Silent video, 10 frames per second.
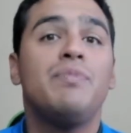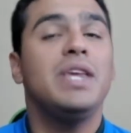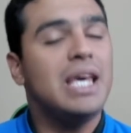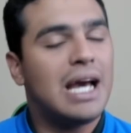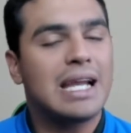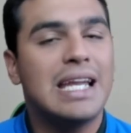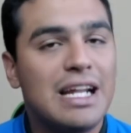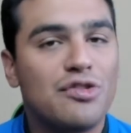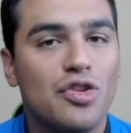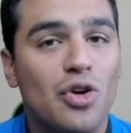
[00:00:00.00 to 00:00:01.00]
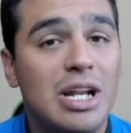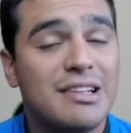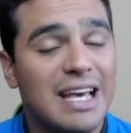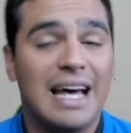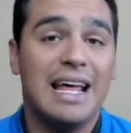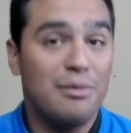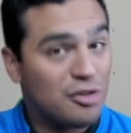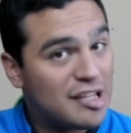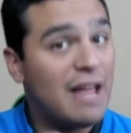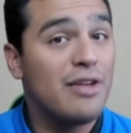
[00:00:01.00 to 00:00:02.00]
y aquí en estos goles quedará
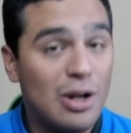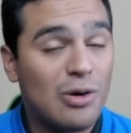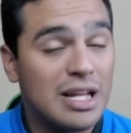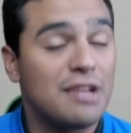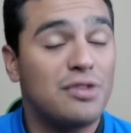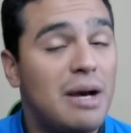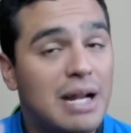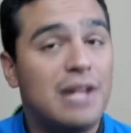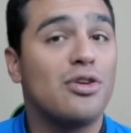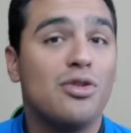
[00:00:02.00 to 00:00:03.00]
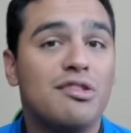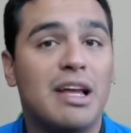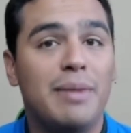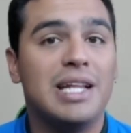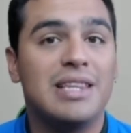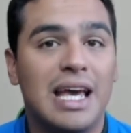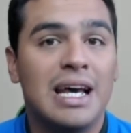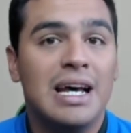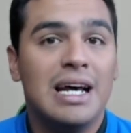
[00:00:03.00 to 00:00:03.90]
demostrado de lo que te estoy hablando justamente.